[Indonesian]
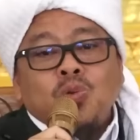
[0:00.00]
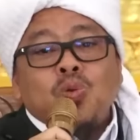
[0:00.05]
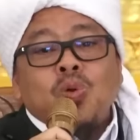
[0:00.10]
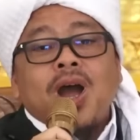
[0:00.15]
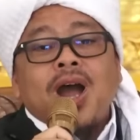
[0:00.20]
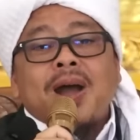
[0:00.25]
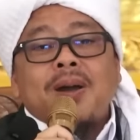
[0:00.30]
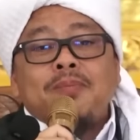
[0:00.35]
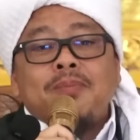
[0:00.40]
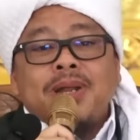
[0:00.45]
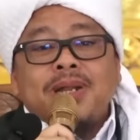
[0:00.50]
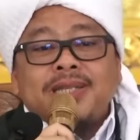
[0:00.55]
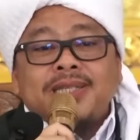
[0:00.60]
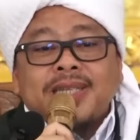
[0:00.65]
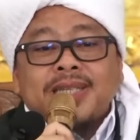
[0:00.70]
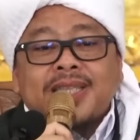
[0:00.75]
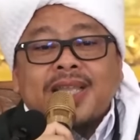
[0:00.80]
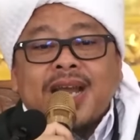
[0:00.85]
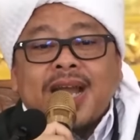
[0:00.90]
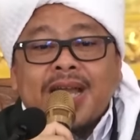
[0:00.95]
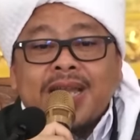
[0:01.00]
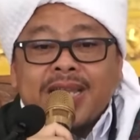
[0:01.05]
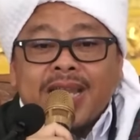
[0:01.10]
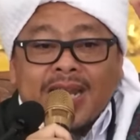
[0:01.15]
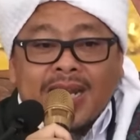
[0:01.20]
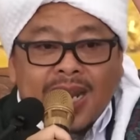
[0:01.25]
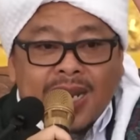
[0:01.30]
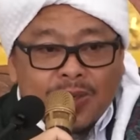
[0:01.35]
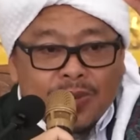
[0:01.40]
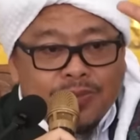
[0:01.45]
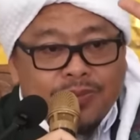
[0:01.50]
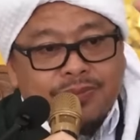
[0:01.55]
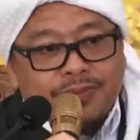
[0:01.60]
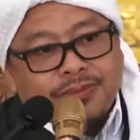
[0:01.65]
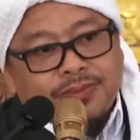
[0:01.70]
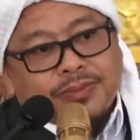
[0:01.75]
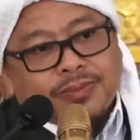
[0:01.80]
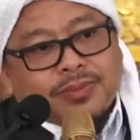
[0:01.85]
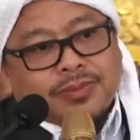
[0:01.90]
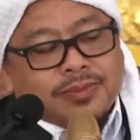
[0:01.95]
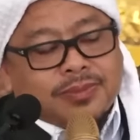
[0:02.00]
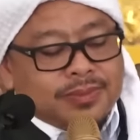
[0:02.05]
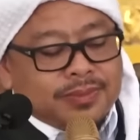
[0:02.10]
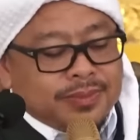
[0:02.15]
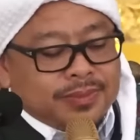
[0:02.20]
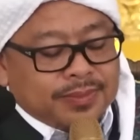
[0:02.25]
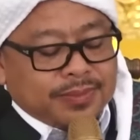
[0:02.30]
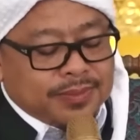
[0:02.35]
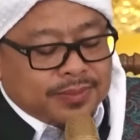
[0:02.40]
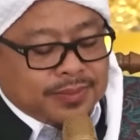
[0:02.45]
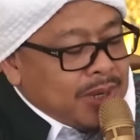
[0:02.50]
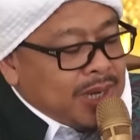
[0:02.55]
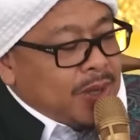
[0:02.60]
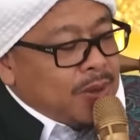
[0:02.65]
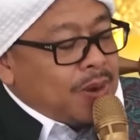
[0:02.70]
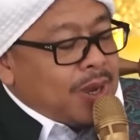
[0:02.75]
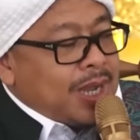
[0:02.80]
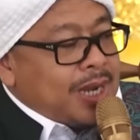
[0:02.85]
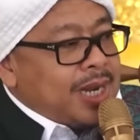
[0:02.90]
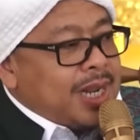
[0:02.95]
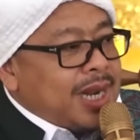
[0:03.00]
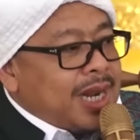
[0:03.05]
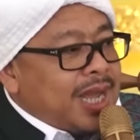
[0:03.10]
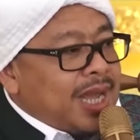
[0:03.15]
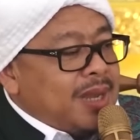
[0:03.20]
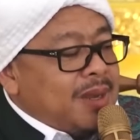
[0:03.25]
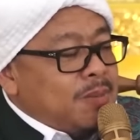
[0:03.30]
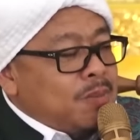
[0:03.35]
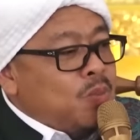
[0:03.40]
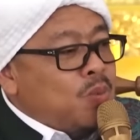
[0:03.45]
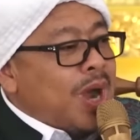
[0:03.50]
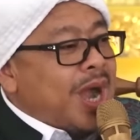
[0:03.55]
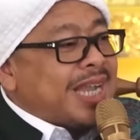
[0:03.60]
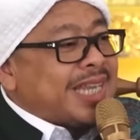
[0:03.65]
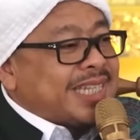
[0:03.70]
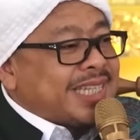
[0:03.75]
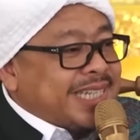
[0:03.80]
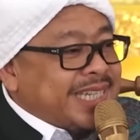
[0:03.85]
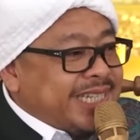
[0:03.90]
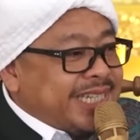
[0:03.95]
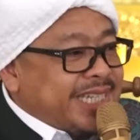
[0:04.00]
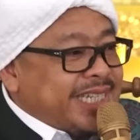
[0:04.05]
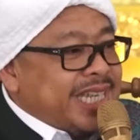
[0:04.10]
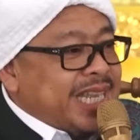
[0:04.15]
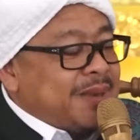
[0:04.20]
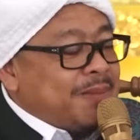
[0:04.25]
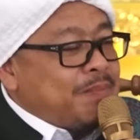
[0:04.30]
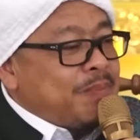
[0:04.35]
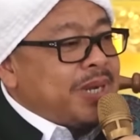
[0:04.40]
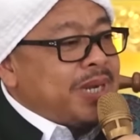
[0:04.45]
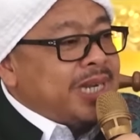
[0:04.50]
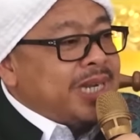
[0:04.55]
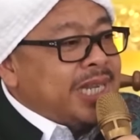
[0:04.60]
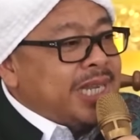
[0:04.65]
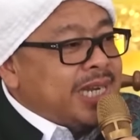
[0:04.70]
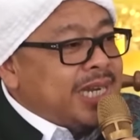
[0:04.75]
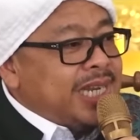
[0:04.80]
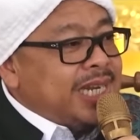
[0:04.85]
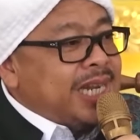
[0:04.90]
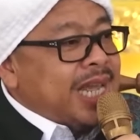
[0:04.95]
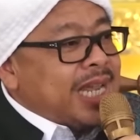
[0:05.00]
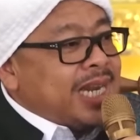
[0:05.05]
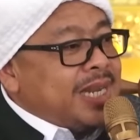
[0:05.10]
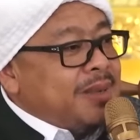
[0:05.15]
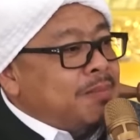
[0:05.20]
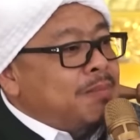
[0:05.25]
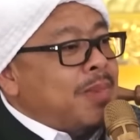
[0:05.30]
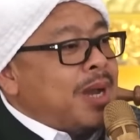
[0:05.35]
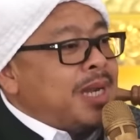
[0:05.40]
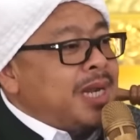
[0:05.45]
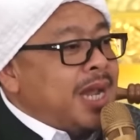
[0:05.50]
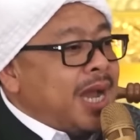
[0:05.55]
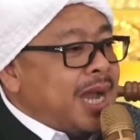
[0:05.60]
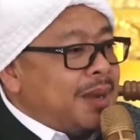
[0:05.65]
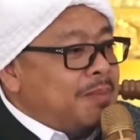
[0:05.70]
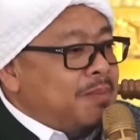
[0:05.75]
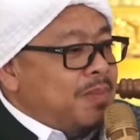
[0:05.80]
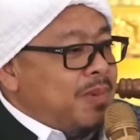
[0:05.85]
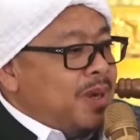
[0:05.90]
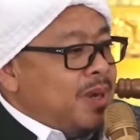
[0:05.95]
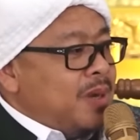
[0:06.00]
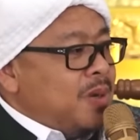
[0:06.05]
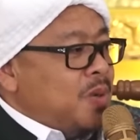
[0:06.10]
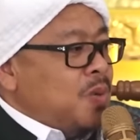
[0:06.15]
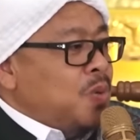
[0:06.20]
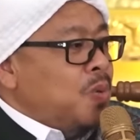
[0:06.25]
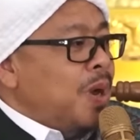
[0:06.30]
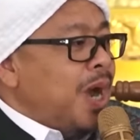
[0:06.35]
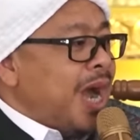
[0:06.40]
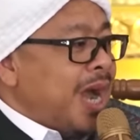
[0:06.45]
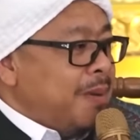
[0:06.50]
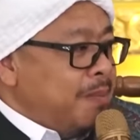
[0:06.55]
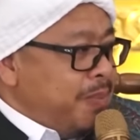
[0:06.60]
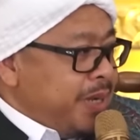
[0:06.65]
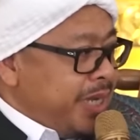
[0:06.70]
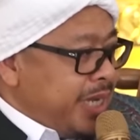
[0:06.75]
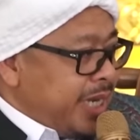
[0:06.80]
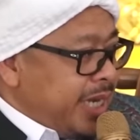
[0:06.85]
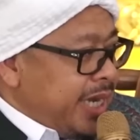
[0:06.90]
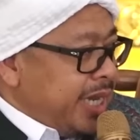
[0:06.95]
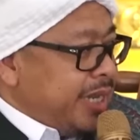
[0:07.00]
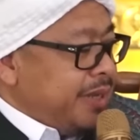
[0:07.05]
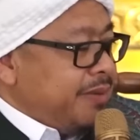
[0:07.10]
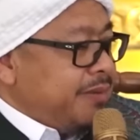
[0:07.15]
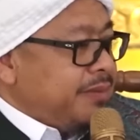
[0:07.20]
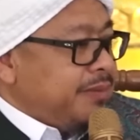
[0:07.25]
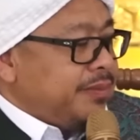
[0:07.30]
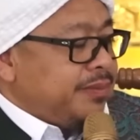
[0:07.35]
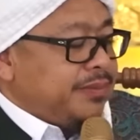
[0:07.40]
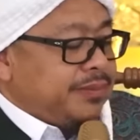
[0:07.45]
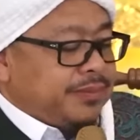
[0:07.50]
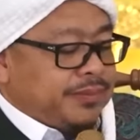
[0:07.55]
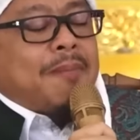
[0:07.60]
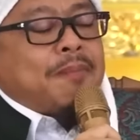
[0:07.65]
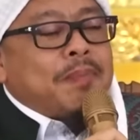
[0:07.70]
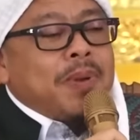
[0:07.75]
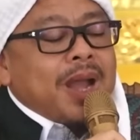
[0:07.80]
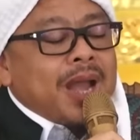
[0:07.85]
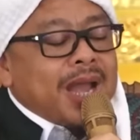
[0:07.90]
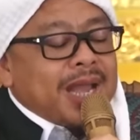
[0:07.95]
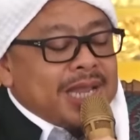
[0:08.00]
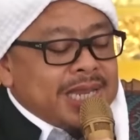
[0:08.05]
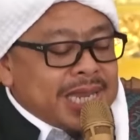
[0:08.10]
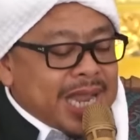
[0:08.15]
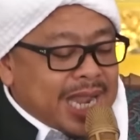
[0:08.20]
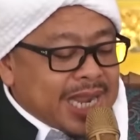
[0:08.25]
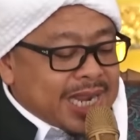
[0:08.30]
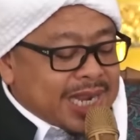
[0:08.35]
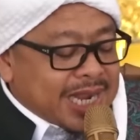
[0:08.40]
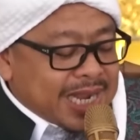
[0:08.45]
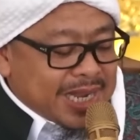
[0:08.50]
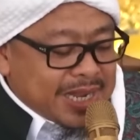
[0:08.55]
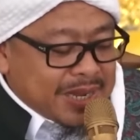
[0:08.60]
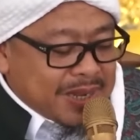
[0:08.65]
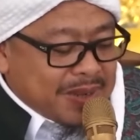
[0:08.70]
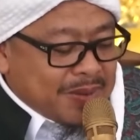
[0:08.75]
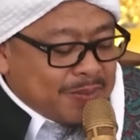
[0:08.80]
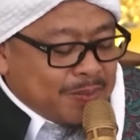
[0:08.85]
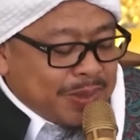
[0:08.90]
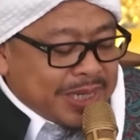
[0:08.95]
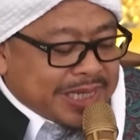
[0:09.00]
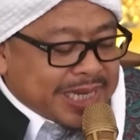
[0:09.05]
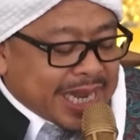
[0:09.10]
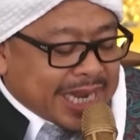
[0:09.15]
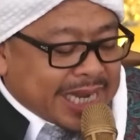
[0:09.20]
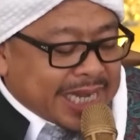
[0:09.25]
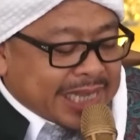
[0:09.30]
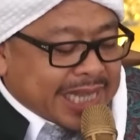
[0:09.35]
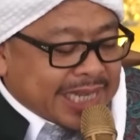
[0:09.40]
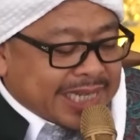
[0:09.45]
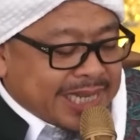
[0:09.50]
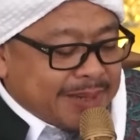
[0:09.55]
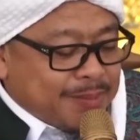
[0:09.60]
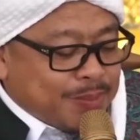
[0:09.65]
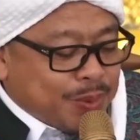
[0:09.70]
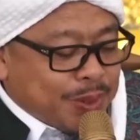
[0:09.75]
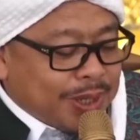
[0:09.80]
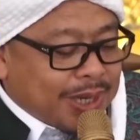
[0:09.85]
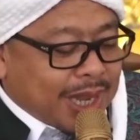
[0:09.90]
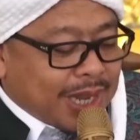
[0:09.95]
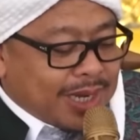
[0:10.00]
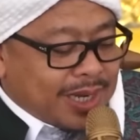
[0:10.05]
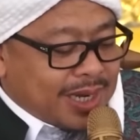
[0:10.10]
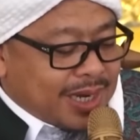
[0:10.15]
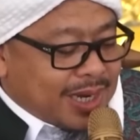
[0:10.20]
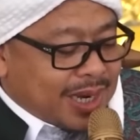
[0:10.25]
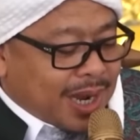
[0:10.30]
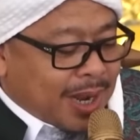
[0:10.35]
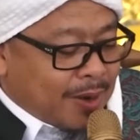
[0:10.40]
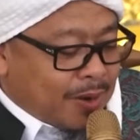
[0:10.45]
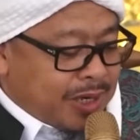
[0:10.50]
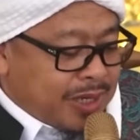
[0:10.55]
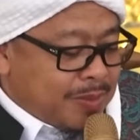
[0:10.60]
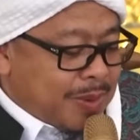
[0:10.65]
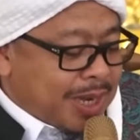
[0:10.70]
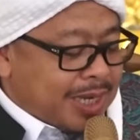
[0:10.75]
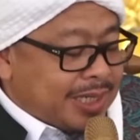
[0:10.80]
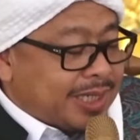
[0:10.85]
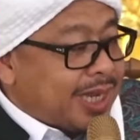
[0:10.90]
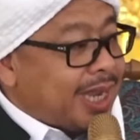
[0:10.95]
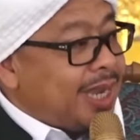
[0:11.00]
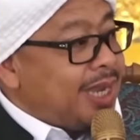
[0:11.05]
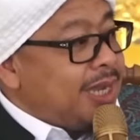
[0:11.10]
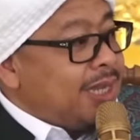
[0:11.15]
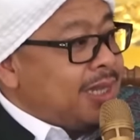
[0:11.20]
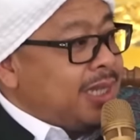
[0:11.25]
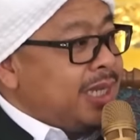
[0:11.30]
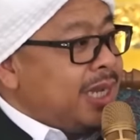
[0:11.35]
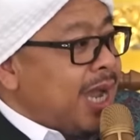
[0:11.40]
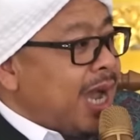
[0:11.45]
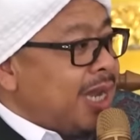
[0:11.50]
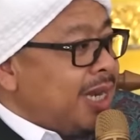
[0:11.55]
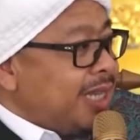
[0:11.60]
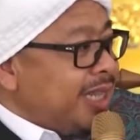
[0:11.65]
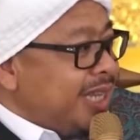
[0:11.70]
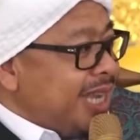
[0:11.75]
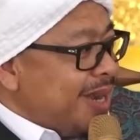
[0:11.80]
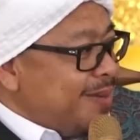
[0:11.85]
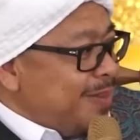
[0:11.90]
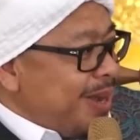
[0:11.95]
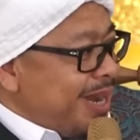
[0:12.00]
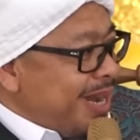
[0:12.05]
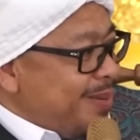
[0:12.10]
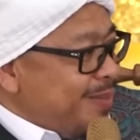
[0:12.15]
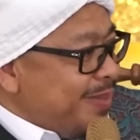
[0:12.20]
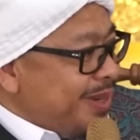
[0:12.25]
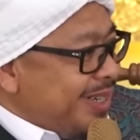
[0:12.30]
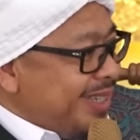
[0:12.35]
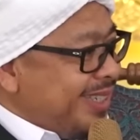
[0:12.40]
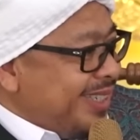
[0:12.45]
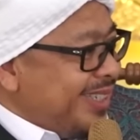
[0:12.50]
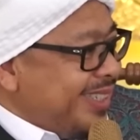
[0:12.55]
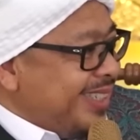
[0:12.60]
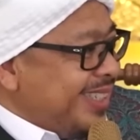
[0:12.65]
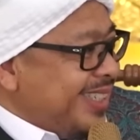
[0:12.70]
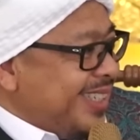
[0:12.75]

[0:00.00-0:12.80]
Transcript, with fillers: dua abad setengah yang lalu beliau adalah muasisnya pendiri dari madhab Wahabi ini apa yang bisa kita simpulkan kalau dibaca tiga hari tiga malam itu?